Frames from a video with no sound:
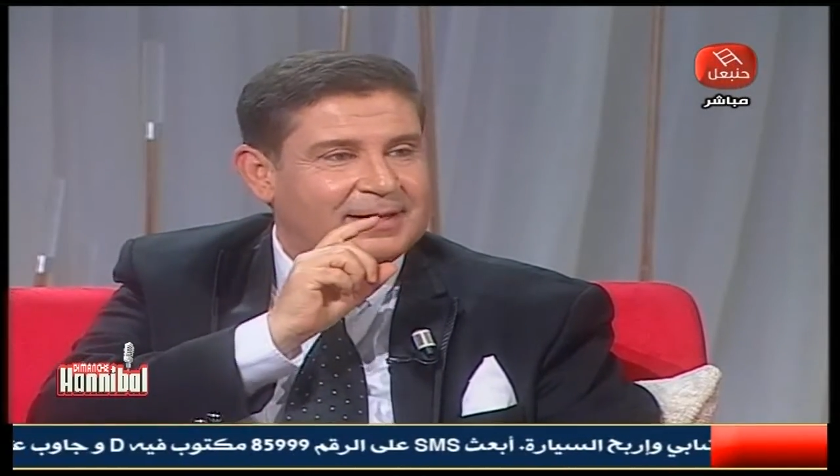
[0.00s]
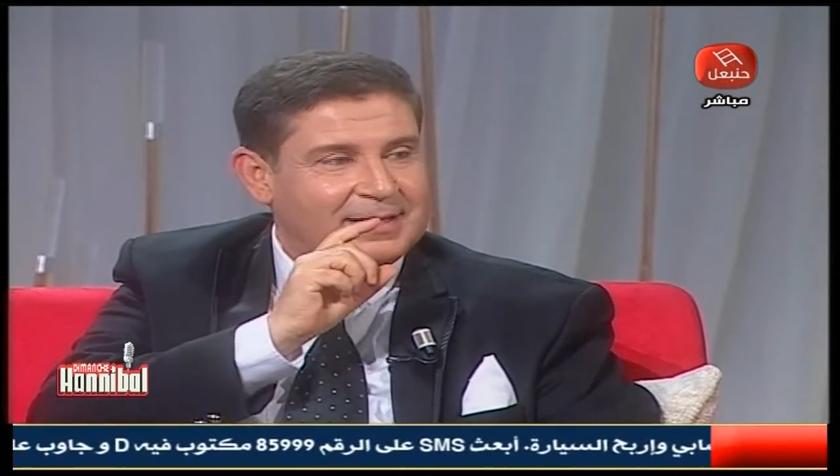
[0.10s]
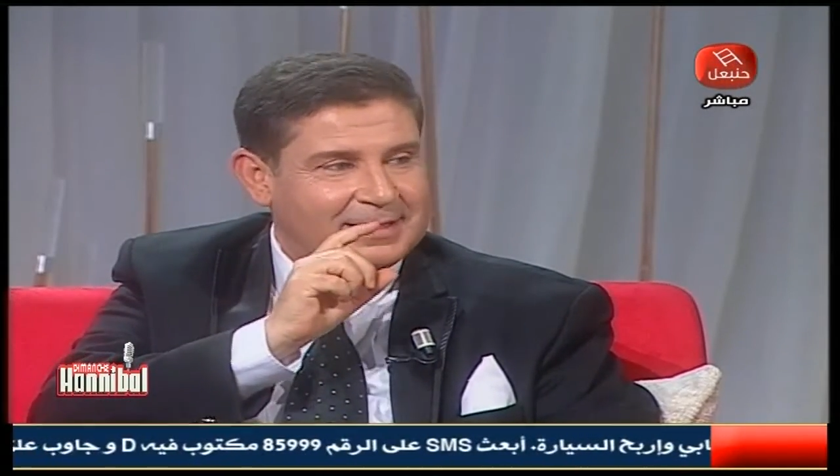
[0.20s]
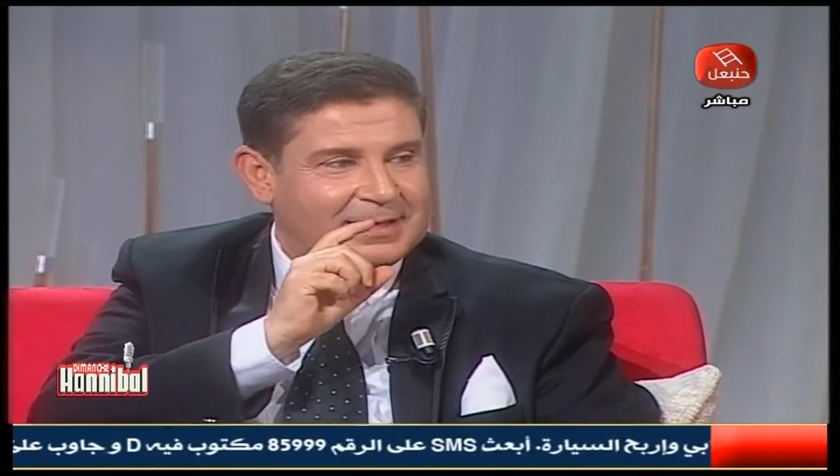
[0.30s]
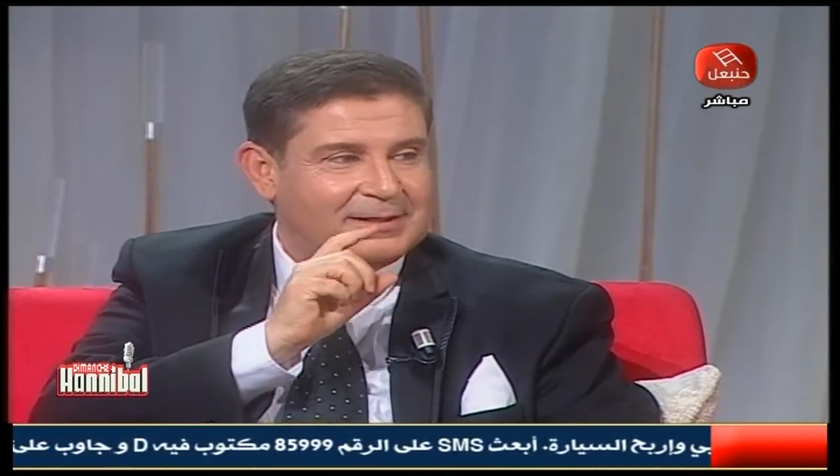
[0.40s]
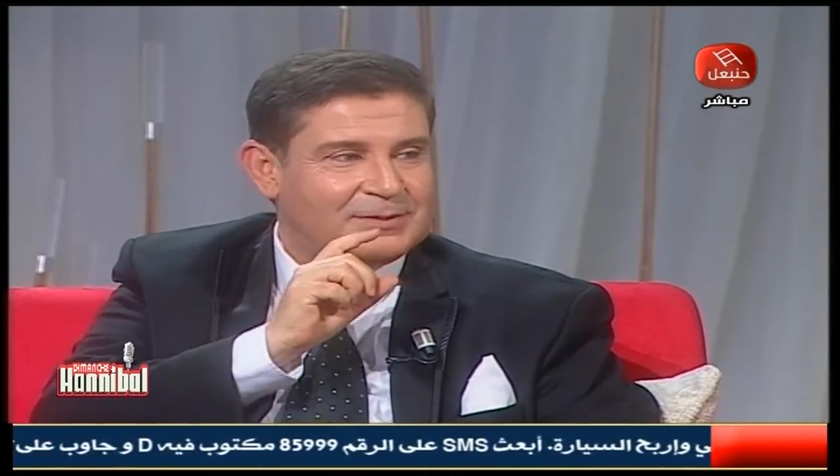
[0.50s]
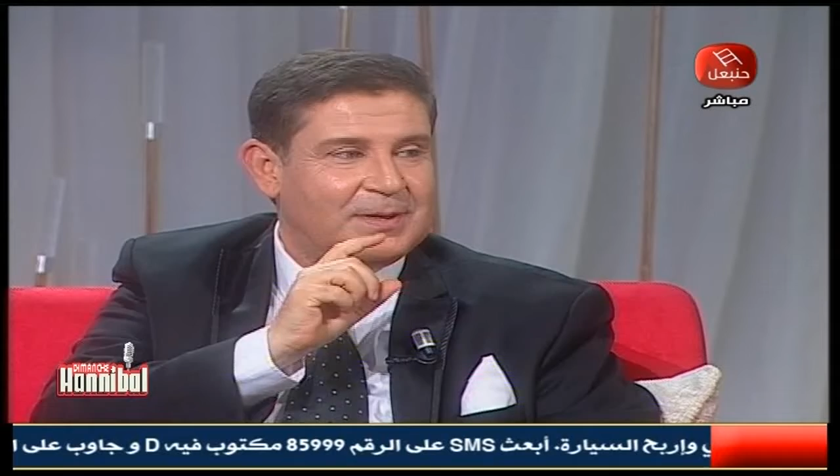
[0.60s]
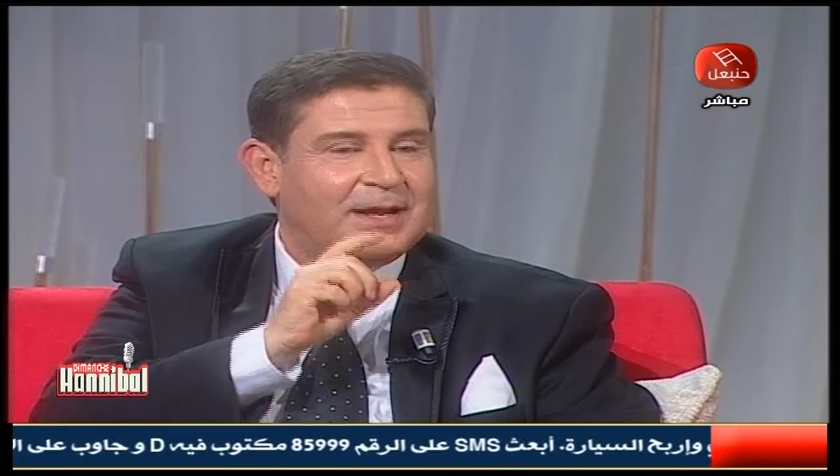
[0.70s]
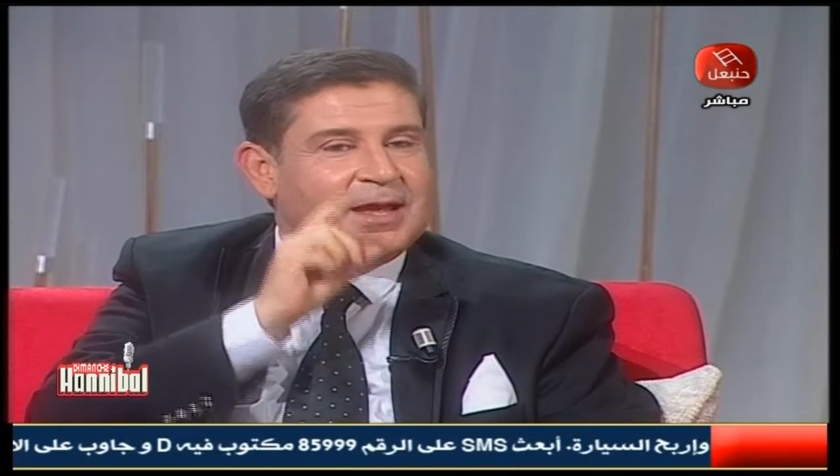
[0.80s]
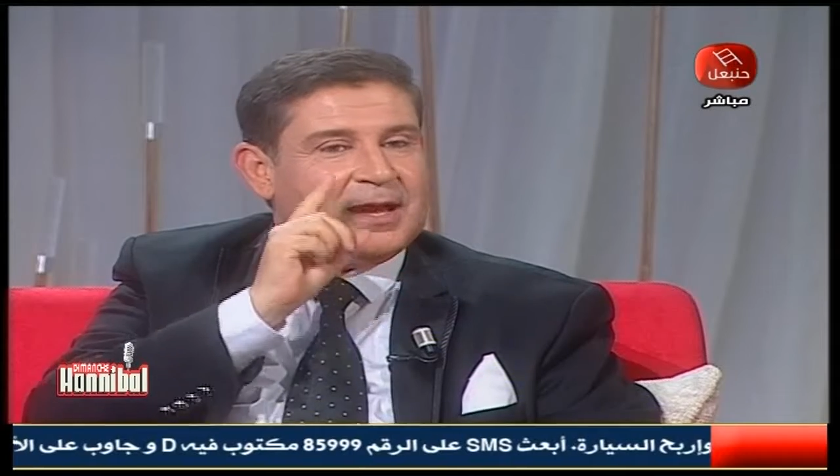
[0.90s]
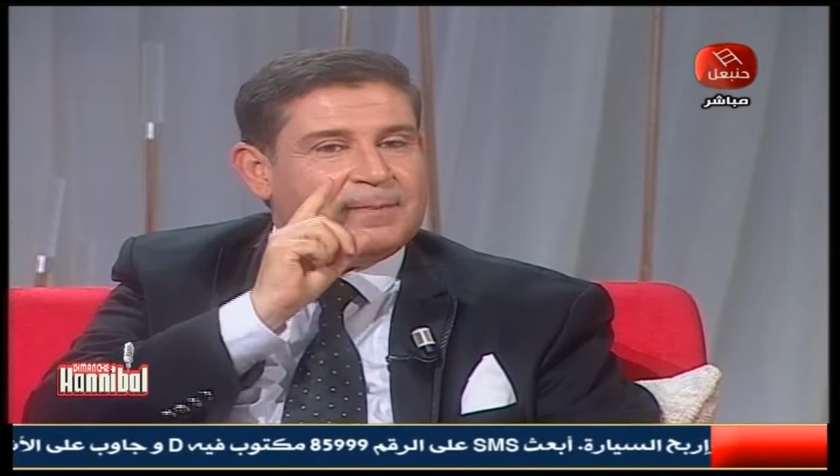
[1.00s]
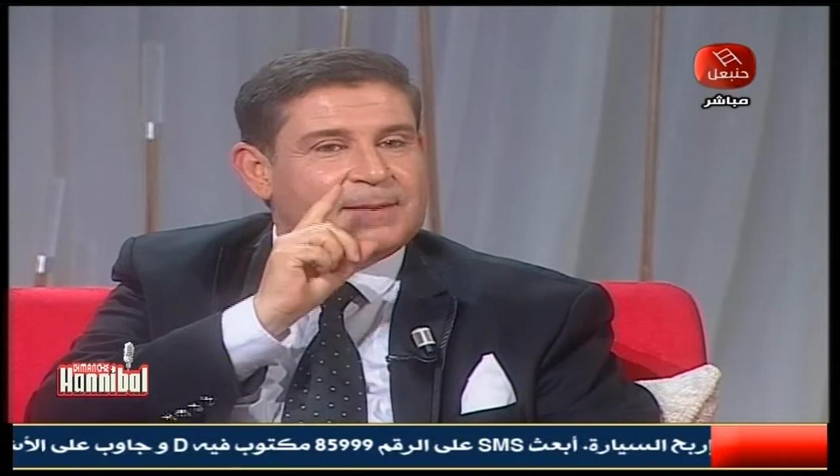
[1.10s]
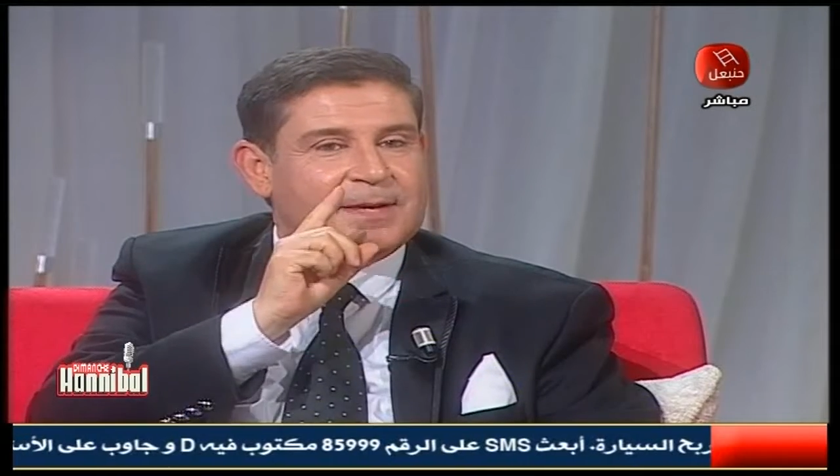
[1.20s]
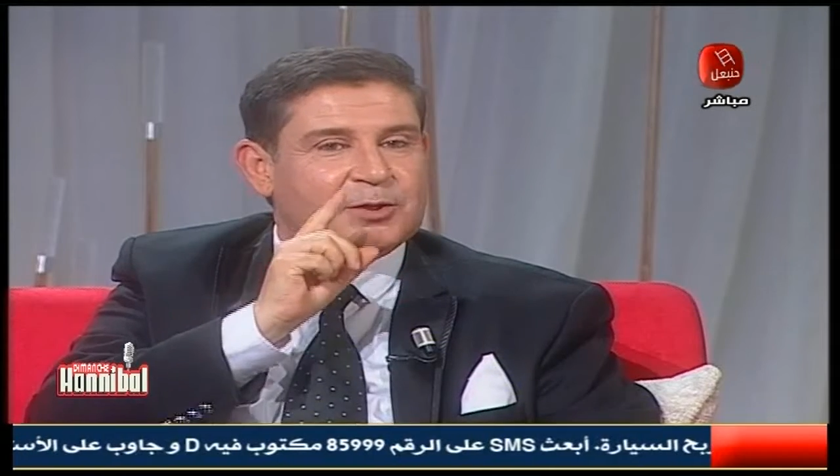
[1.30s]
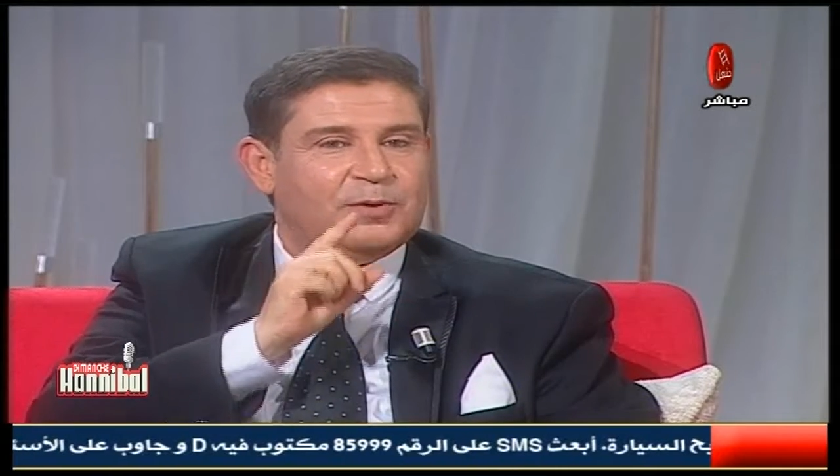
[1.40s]
قبل ما يتوفى
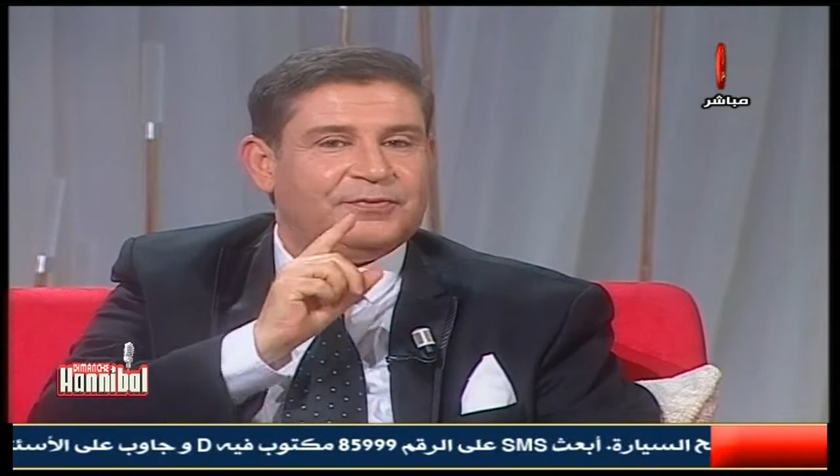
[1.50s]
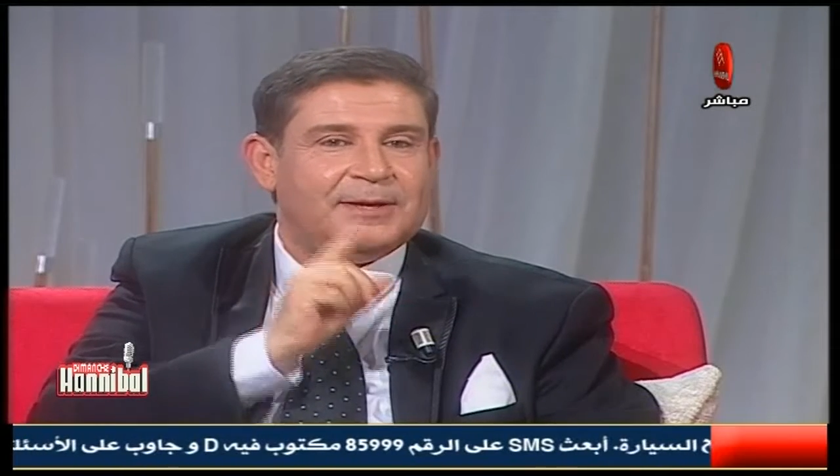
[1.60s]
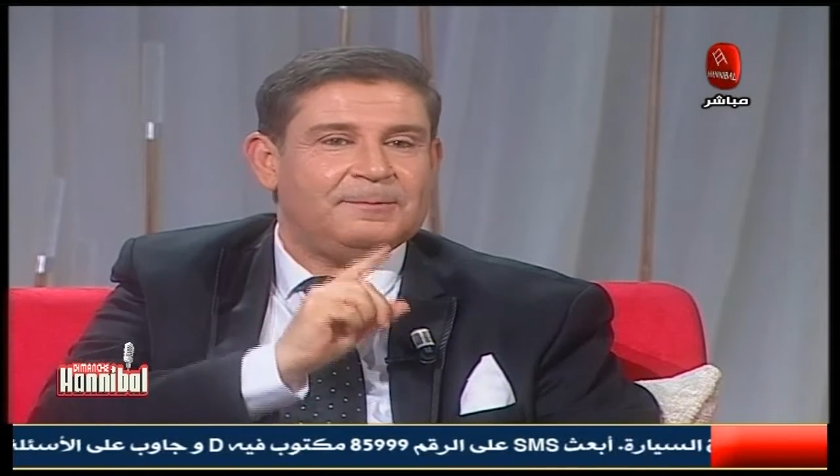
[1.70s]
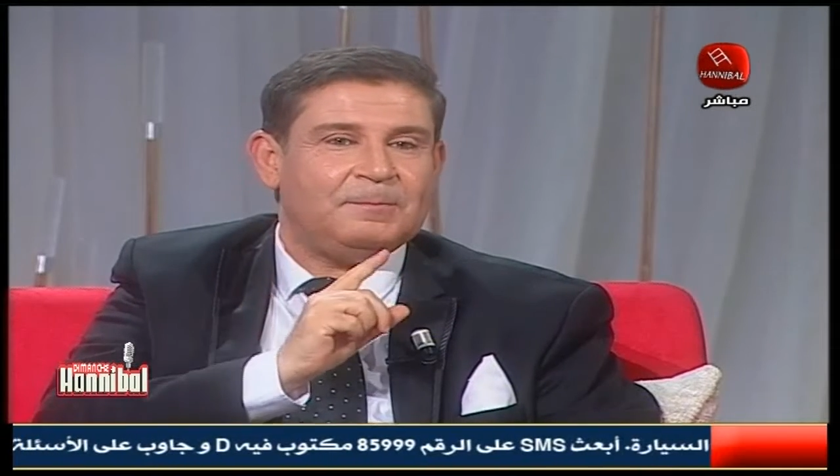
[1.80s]
قبل ما يتوفى